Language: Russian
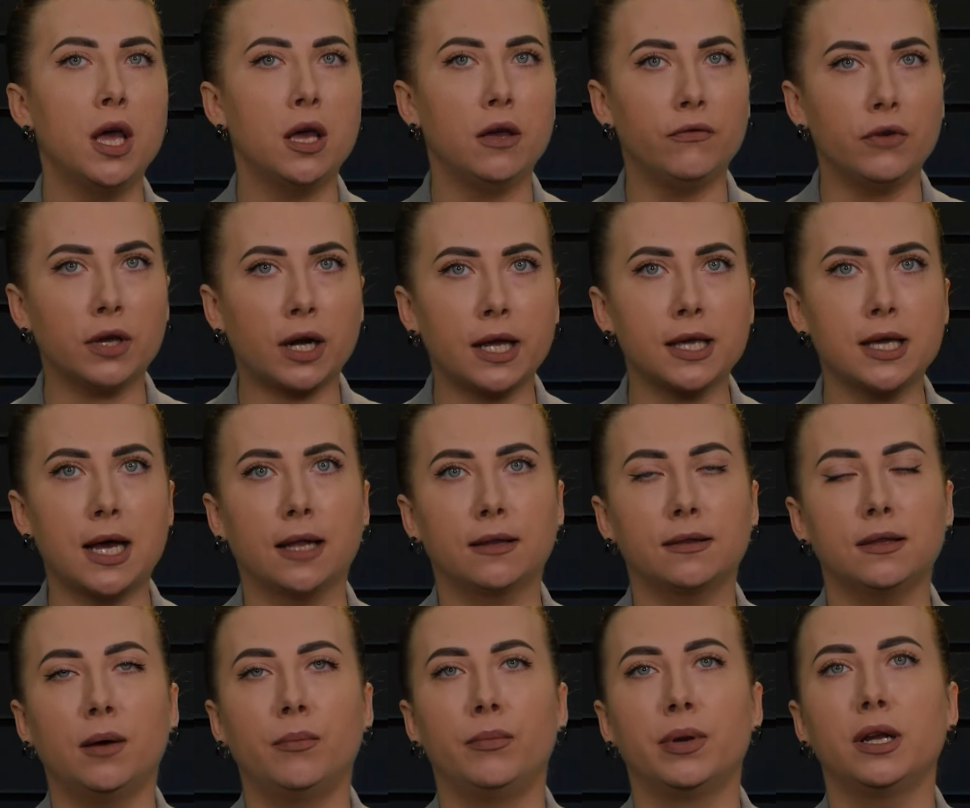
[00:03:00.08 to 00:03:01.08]

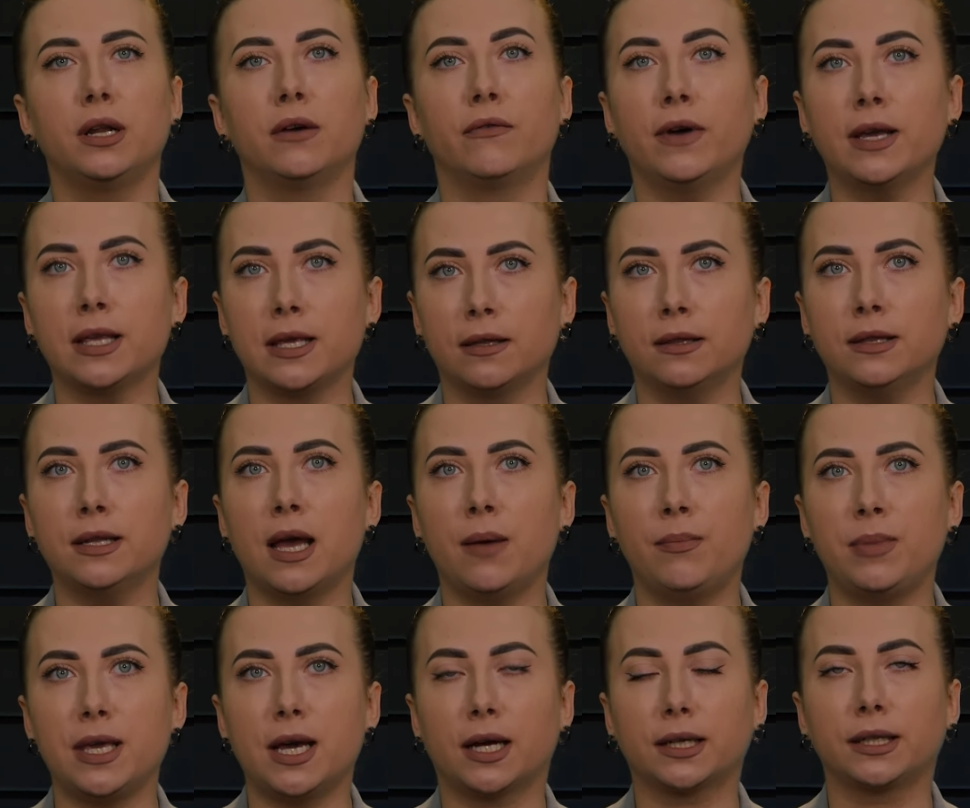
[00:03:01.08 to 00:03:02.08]
вероятно, были военные
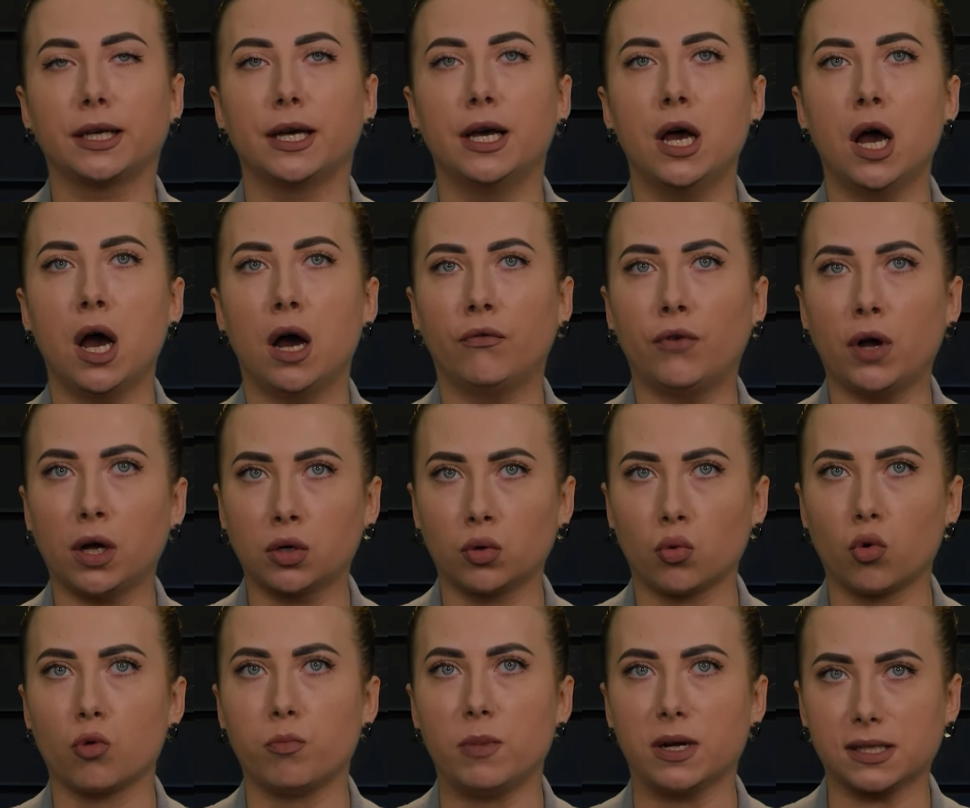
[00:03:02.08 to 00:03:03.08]
объекты
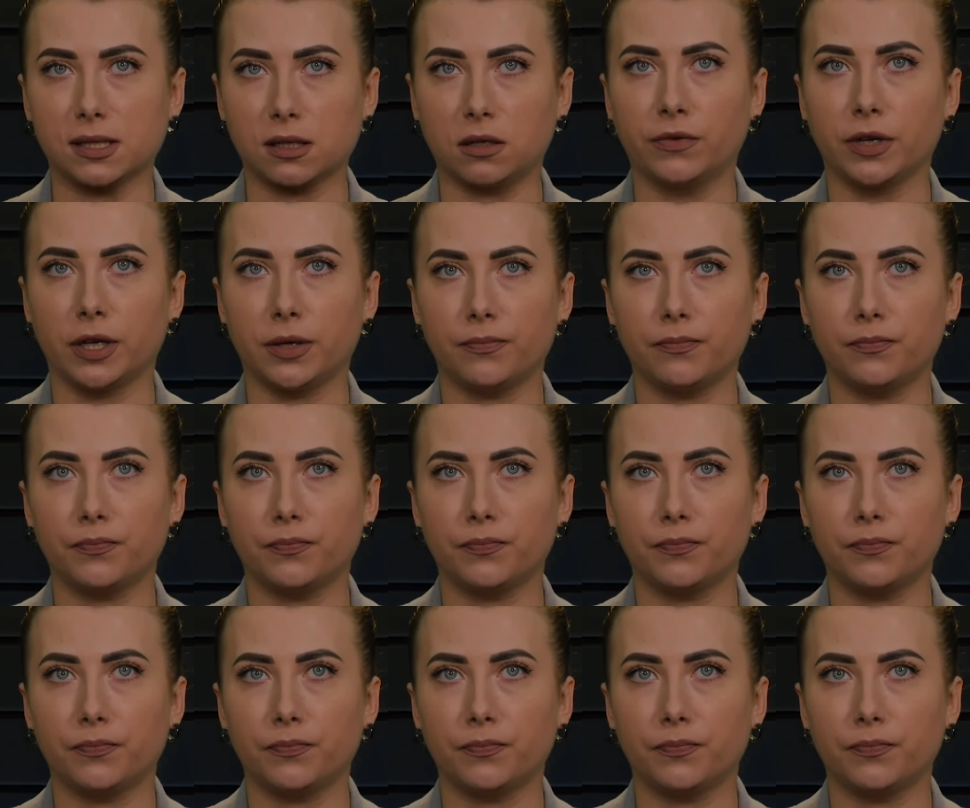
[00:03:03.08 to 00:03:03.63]
вокруг Москвы.